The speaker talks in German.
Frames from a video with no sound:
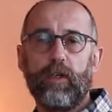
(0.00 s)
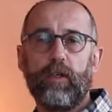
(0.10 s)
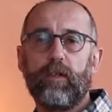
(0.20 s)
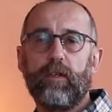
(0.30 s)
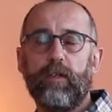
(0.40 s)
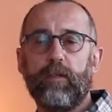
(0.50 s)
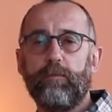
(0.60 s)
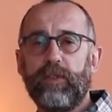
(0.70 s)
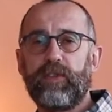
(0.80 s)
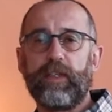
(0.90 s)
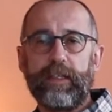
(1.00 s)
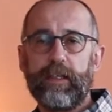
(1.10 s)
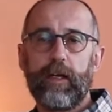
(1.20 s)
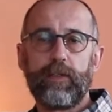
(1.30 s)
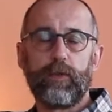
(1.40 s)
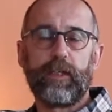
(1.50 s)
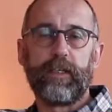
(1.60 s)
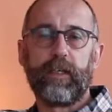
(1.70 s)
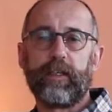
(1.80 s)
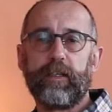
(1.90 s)
äh, ein bisschen Inhalt zu
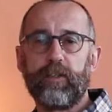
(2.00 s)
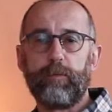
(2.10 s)
generieren,